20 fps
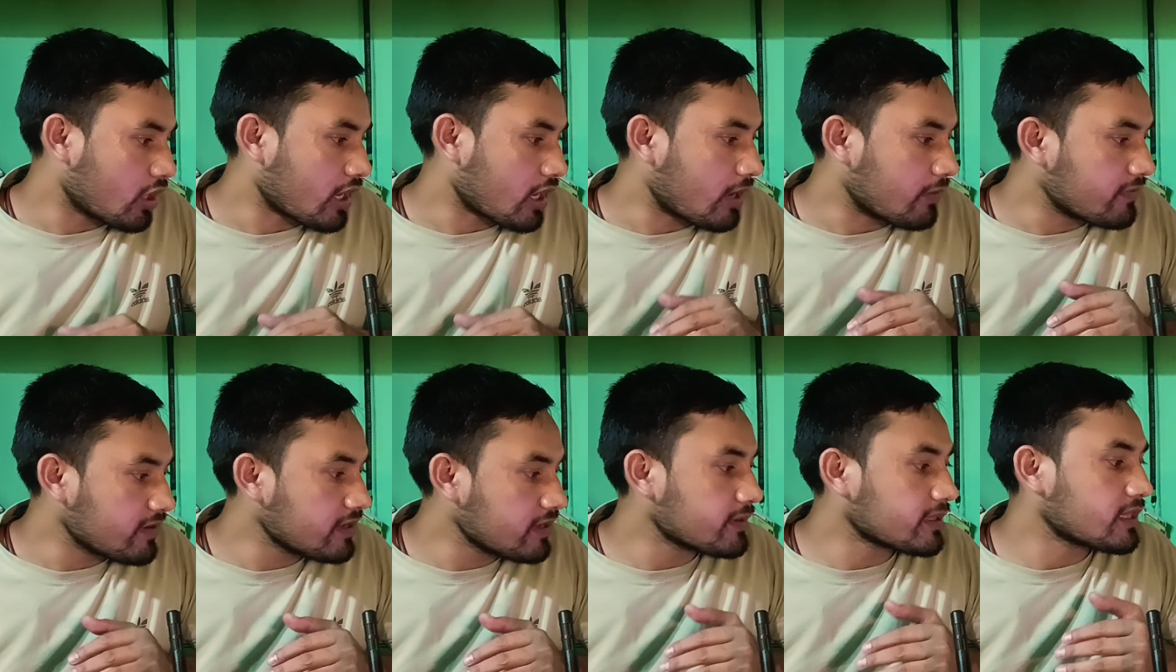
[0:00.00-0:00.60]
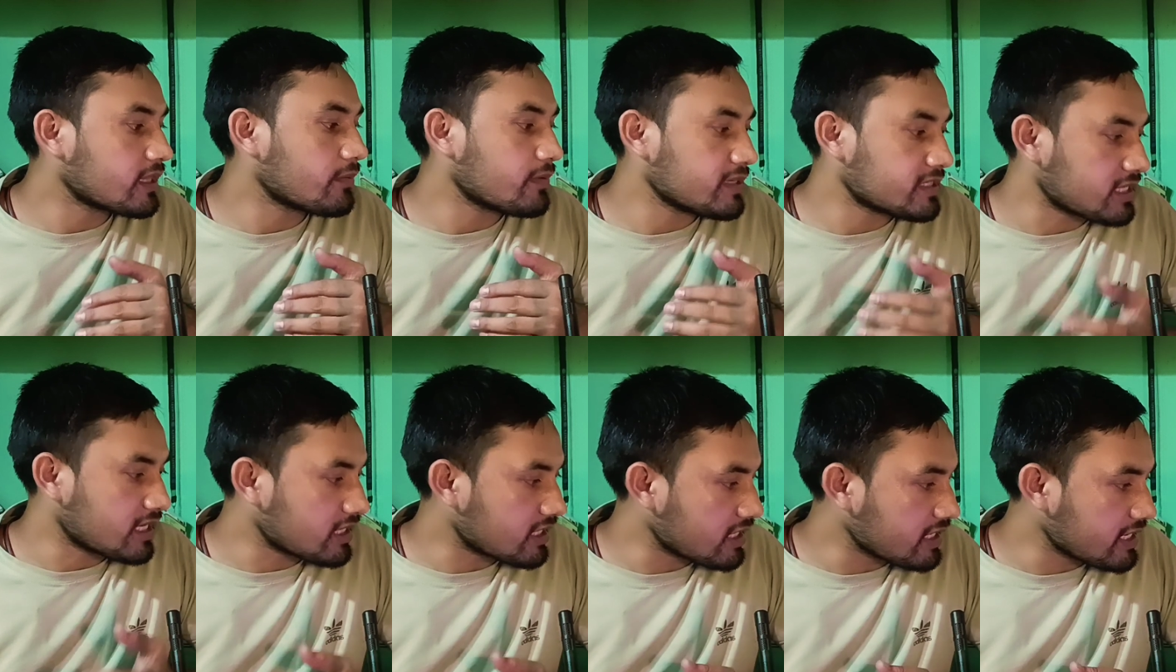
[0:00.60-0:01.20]
और अभी मतलब
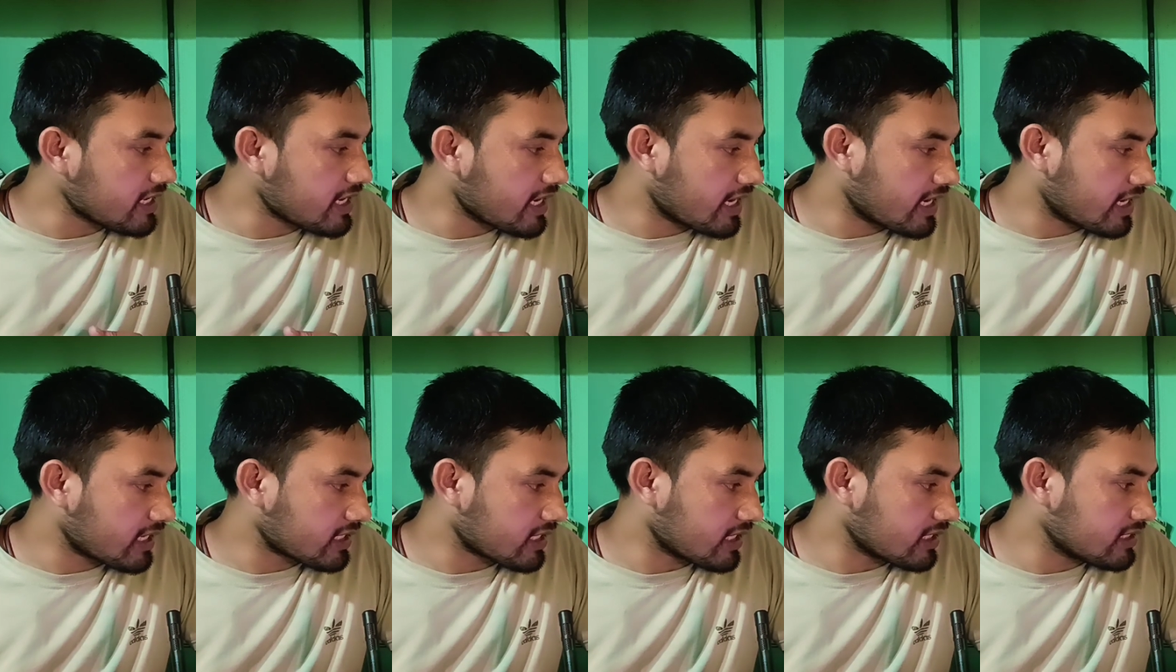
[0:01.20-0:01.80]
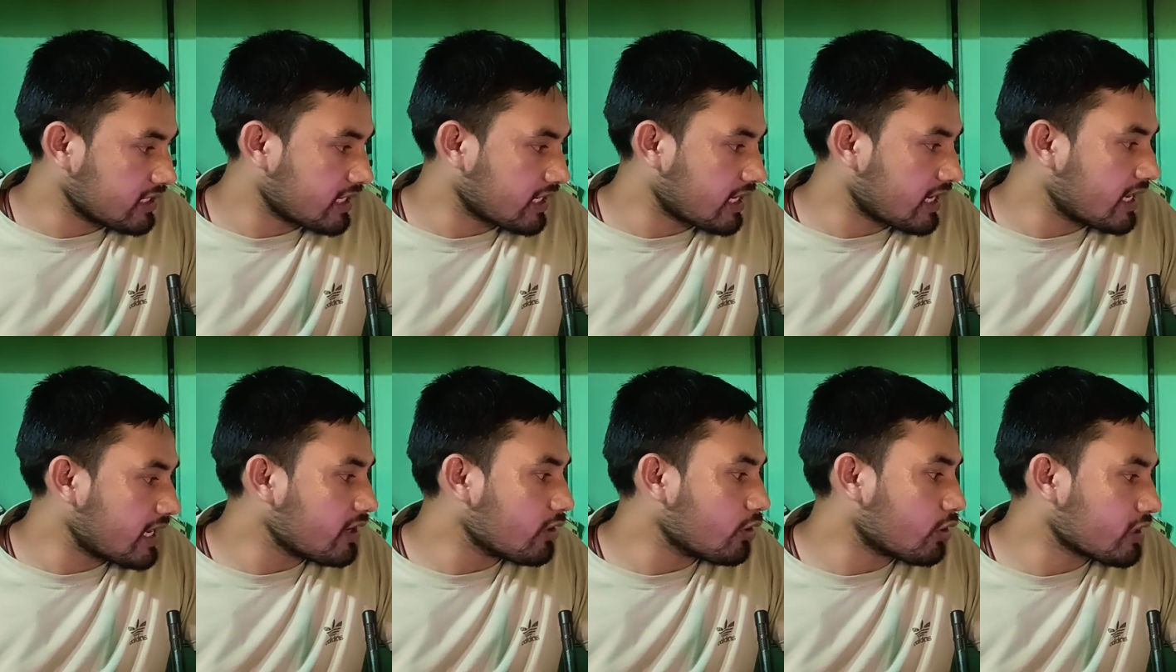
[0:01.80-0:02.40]
रिसेंटली ये ऐड कर दिया
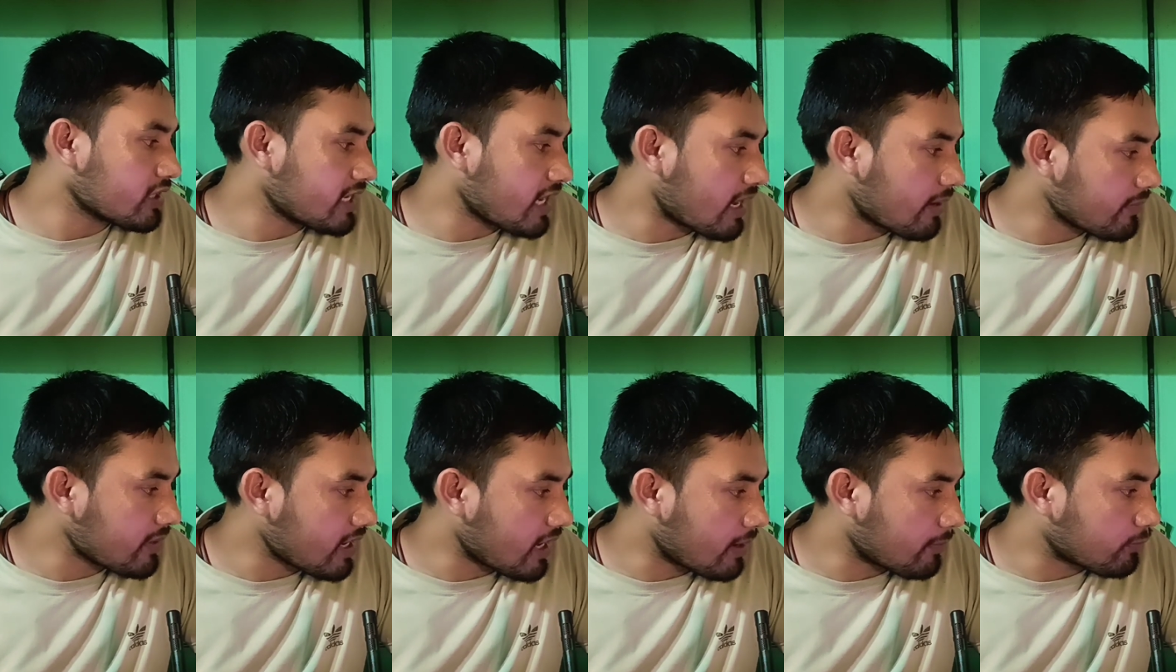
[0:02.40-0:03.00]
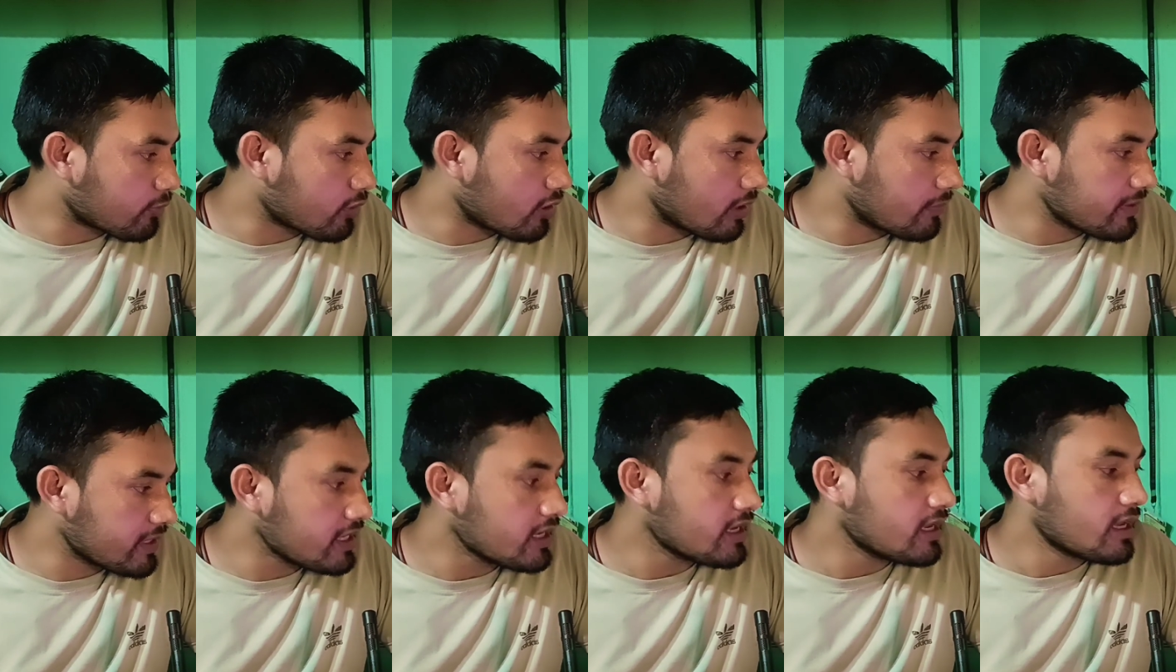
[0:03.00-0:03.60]
गया है और यहाँ में आपको
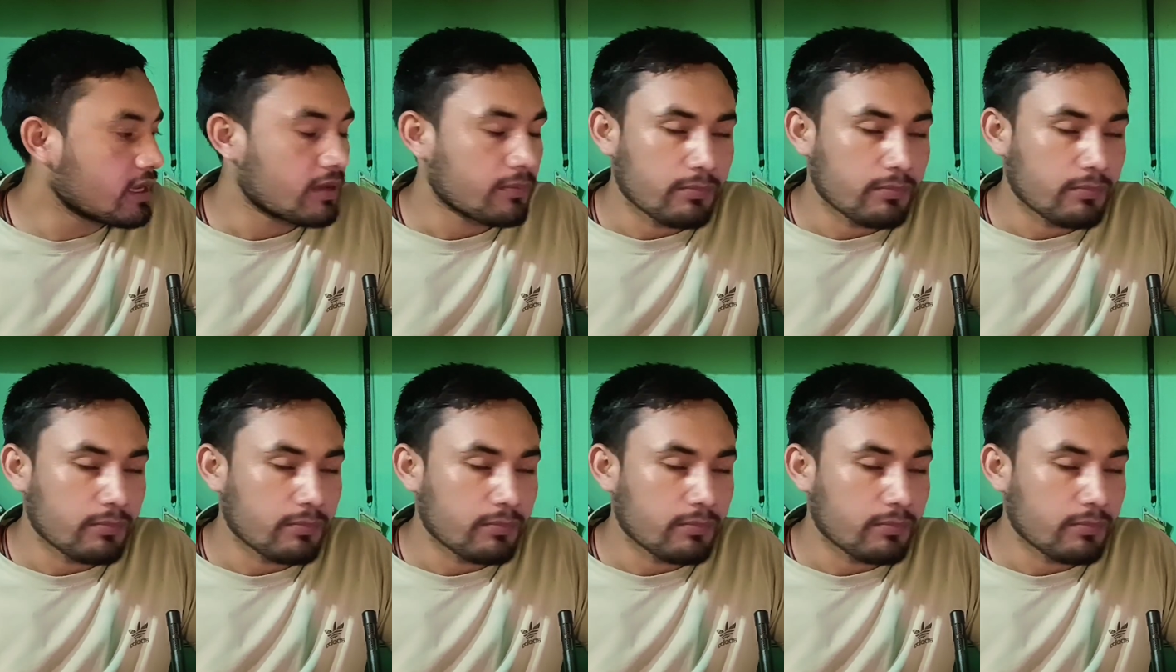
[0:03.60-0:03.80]
अभी